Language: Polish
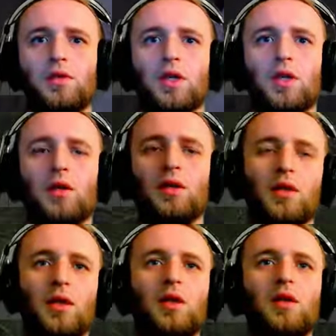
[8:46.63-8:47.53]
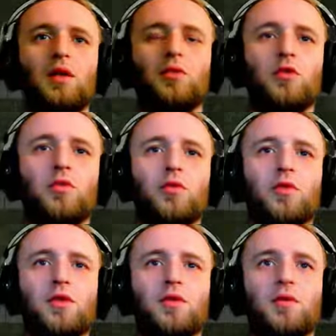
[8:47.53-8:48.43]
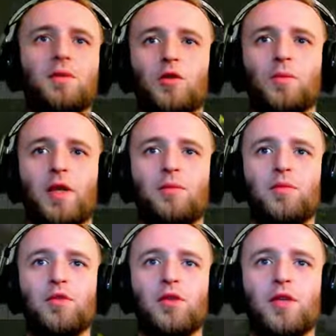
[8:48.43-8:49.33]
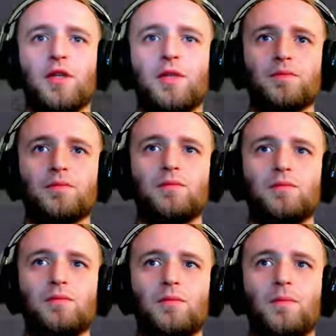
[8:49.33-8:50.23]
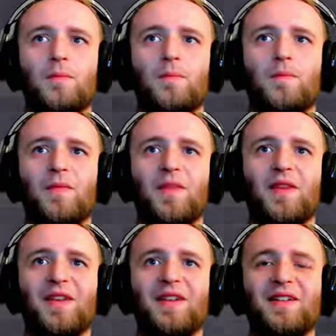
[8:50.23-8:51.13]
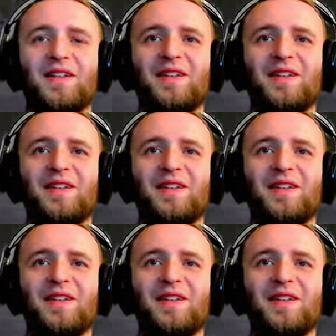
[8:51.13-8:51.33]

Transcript: I czekaj. O, ale mną obróciło. Odpalam motorek. Ojej, mocny w lewo. Mhm.